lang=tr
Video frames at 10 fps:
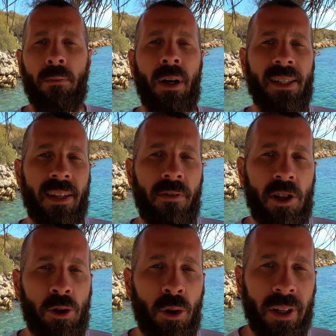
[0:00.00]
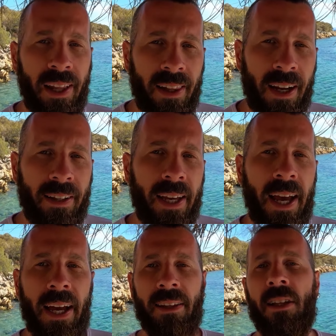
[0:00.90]
Maske ve şnorkeller de
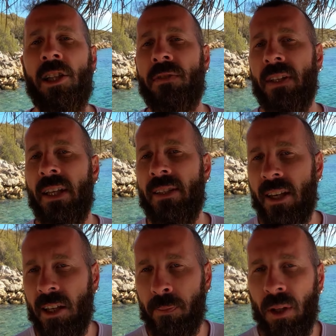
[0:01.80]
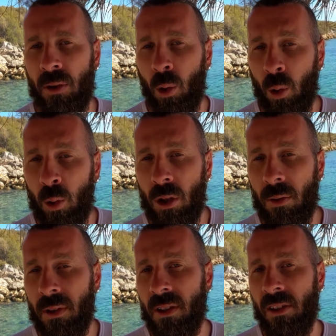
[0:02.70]
her dalış ve deniz ekipmanında olduğu
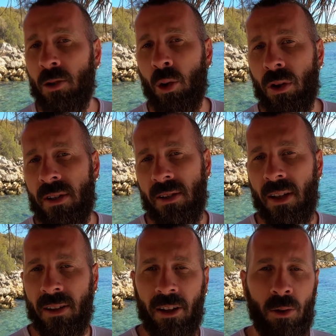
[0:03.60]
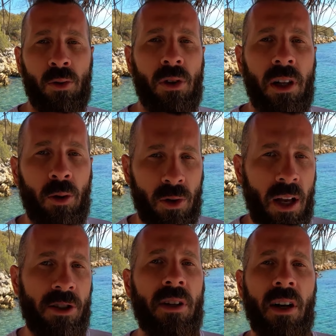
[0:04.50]
gibi dalış sonrasında tatlı suyla
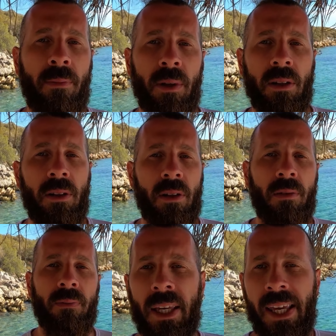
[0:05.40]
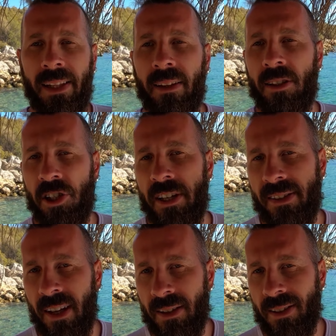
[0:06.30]
güzelce yıkanmalıdır. İlk dalış
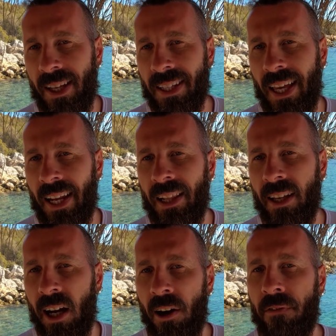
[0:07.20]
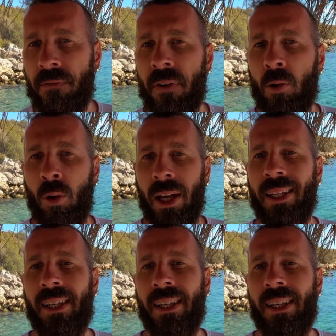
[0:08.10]
esnasında genelde hafif ve kolay